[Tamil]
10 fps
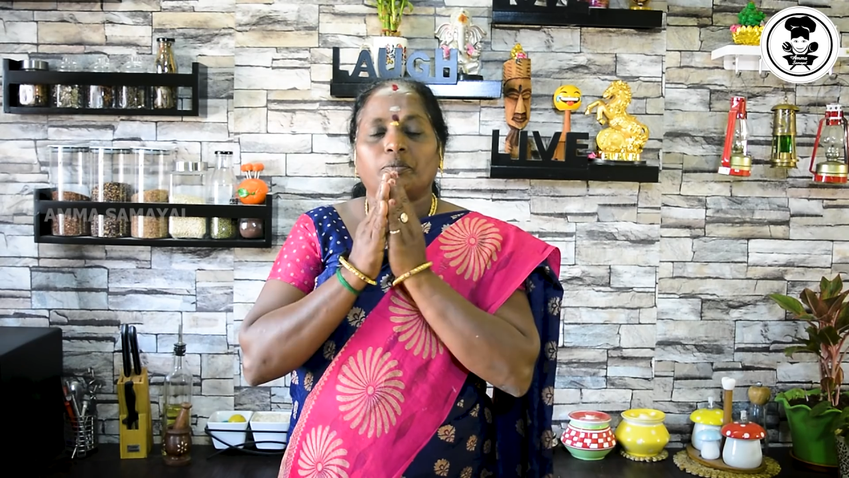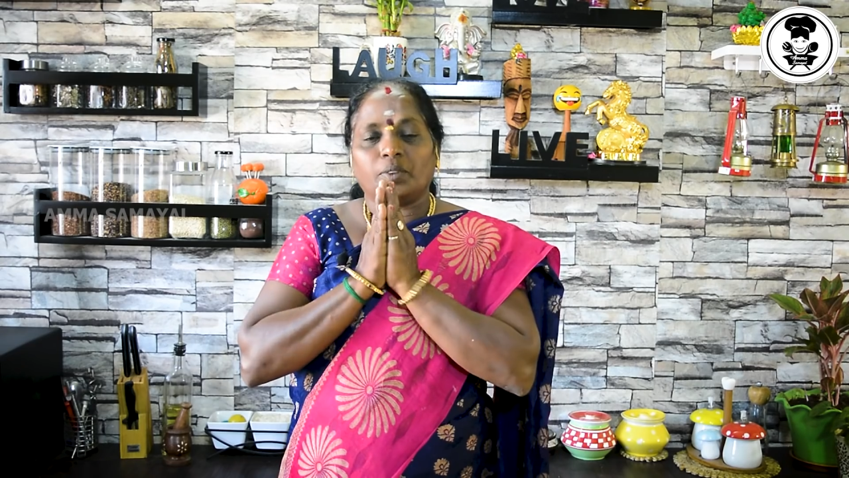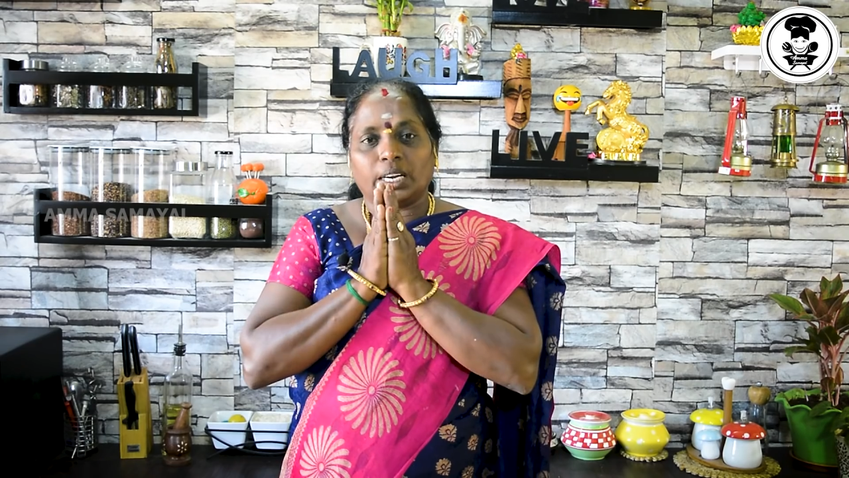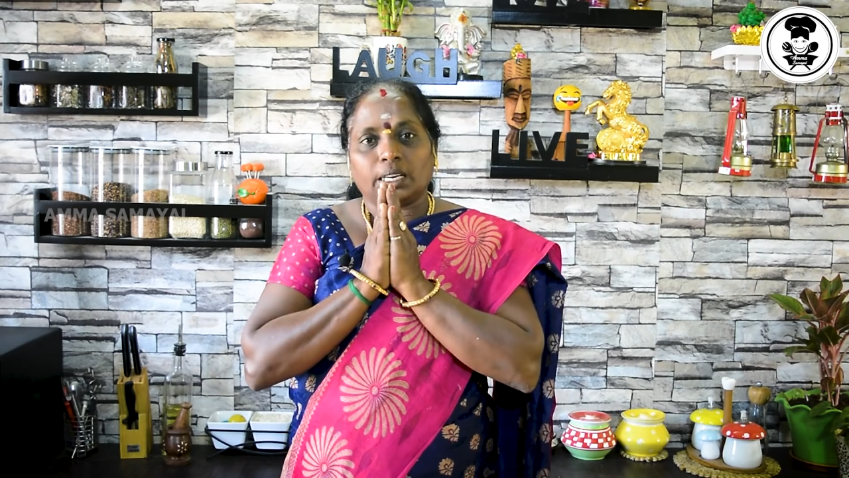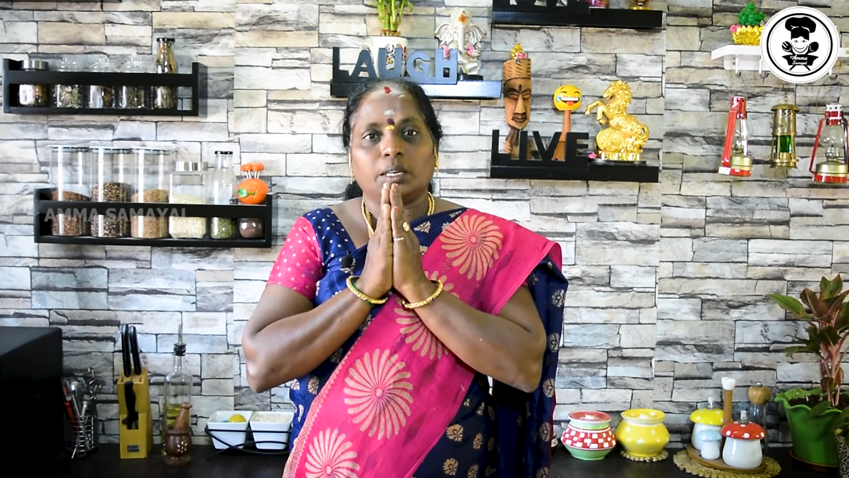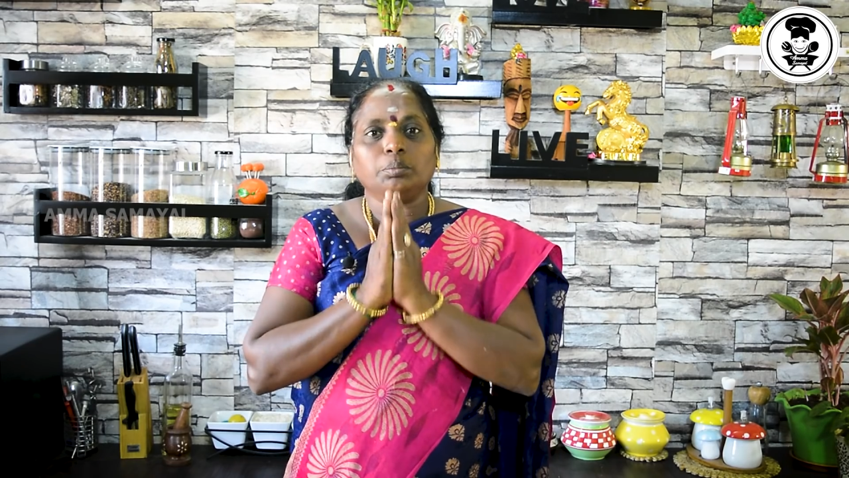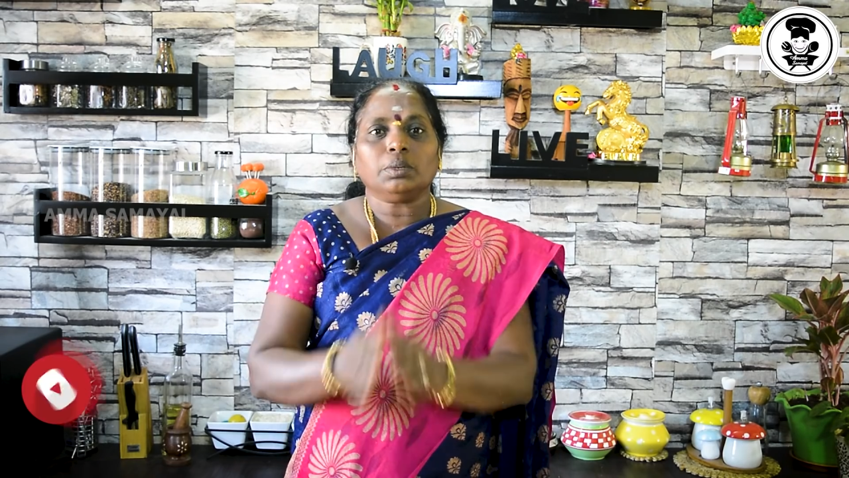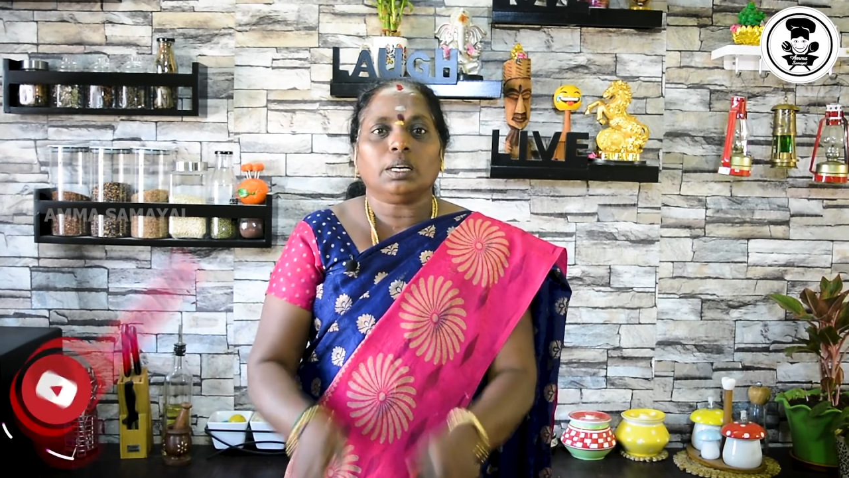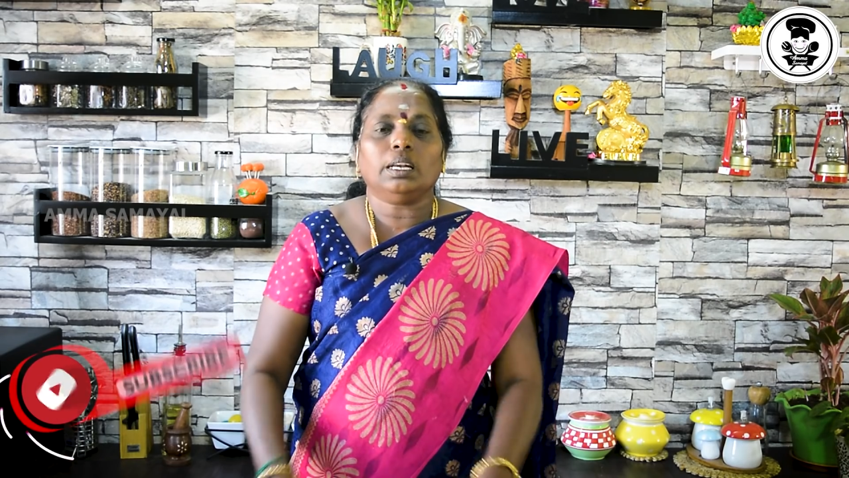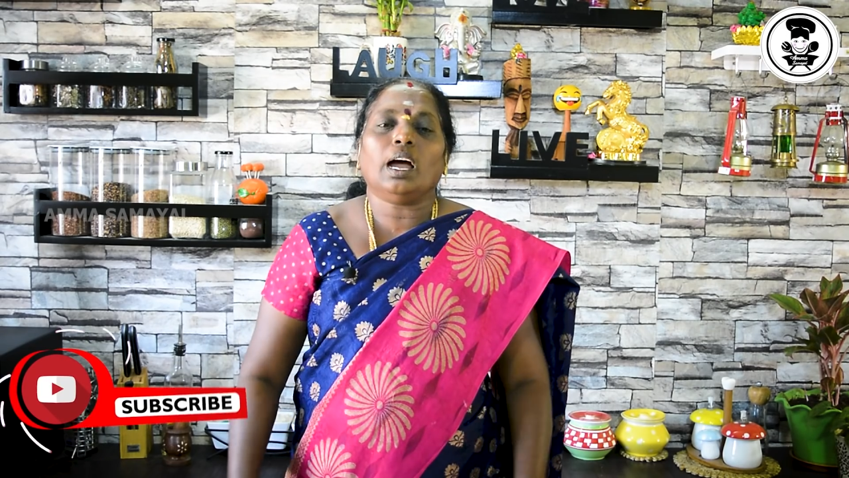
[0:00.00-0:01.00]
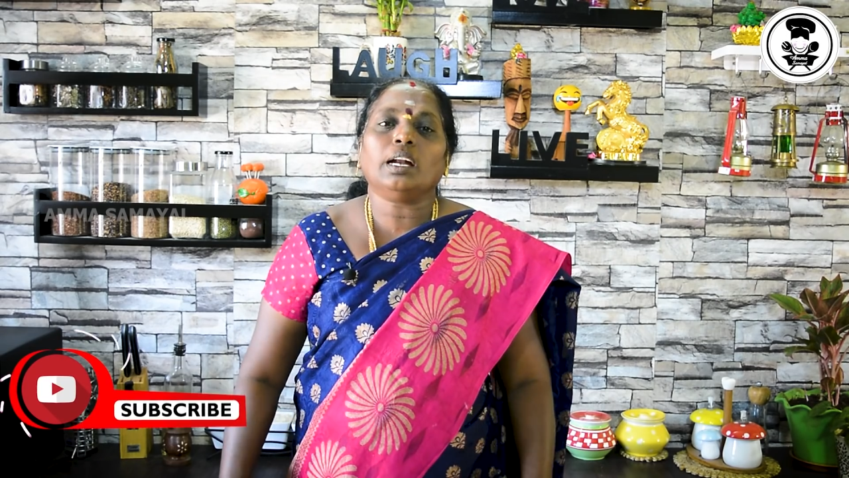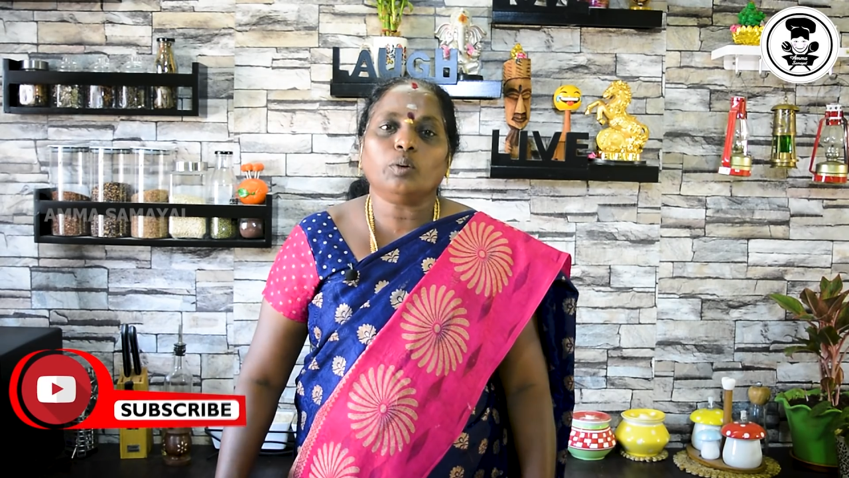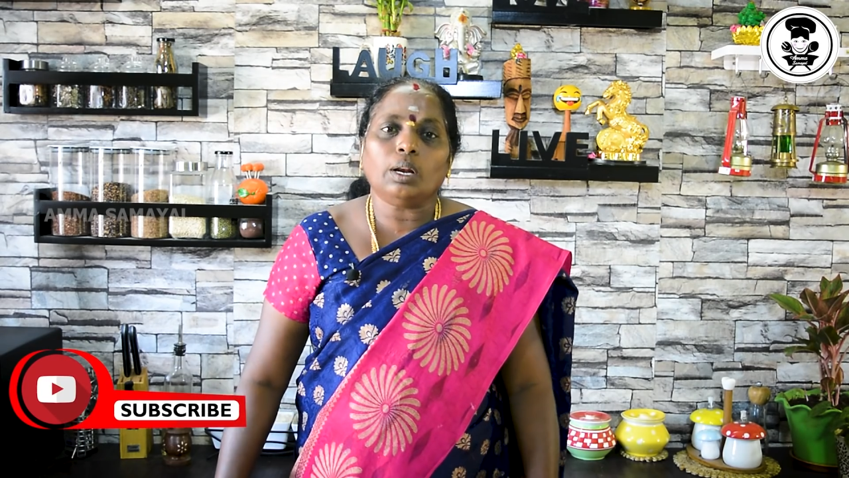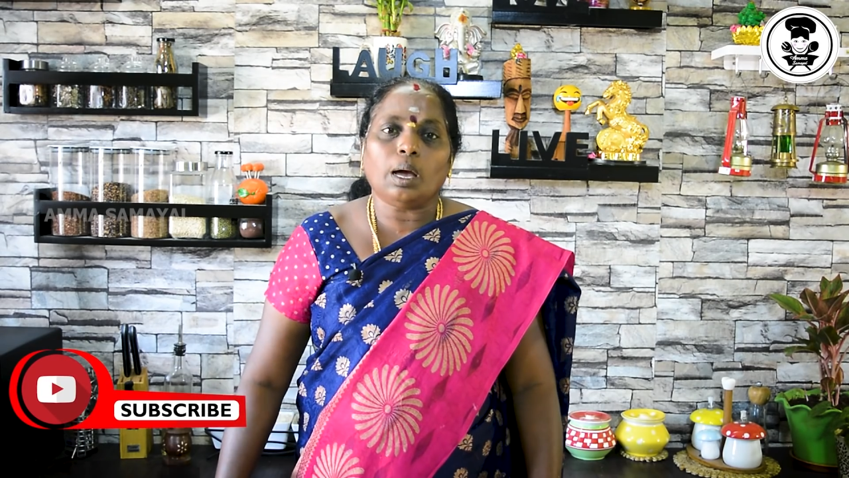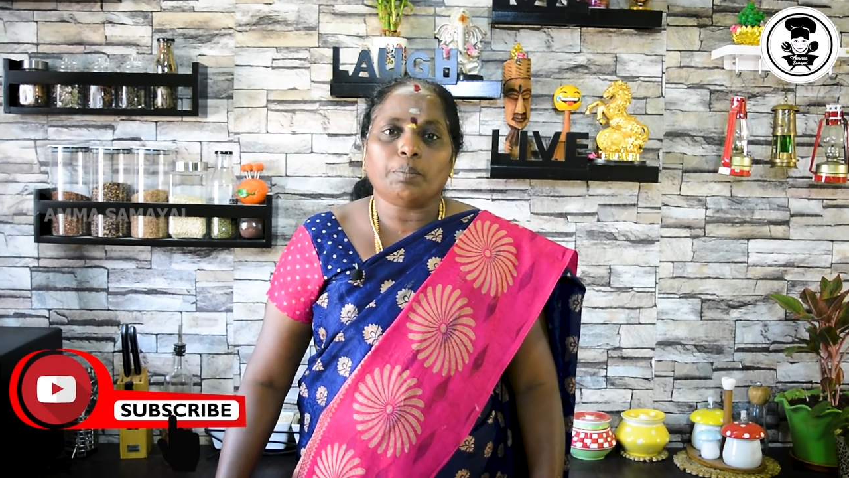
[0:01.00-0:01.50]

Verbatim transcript: வணக்கம் நான் உங்கள்